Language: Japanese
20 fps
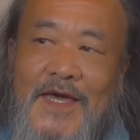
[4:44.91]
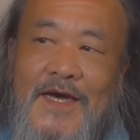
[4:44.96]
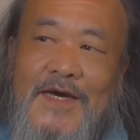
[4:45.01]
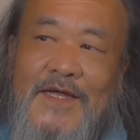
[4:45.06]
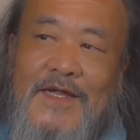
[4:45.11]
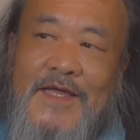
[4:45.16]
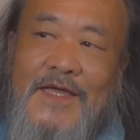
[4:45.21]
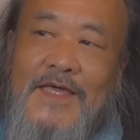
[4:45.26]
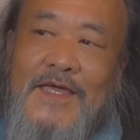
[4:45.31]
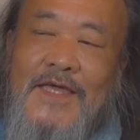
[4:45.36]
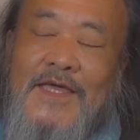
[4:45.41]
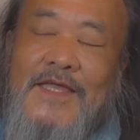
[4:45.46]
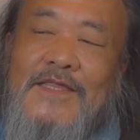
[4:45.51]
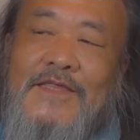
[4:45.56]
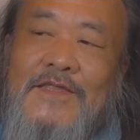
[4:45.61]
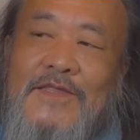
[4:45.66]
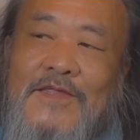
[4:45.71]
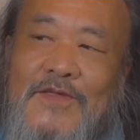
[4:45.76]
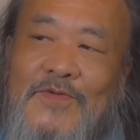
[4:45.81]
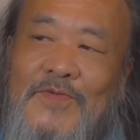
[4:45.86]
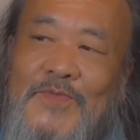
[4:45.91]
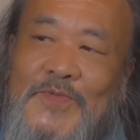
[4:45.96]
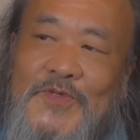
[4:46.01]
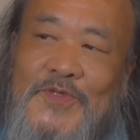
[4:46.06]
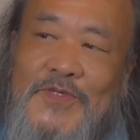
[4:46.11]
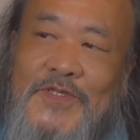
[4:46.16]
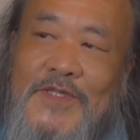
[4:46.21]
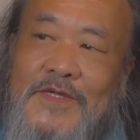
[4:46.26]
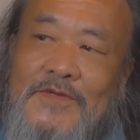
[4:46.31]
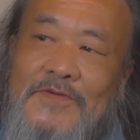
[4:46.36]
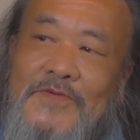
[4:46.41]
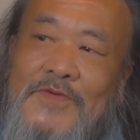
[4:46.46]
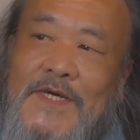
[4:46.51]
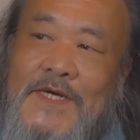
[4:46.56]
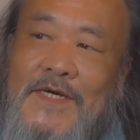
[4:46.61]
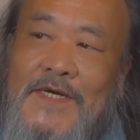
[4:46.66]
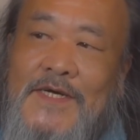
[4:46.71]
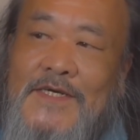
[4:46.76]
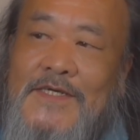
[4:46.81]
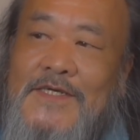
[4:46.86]
あれって思ったの
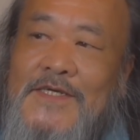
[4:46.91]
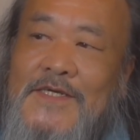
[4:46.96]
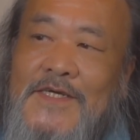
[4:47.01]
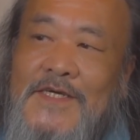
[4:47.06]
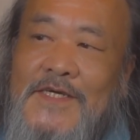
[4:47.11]
は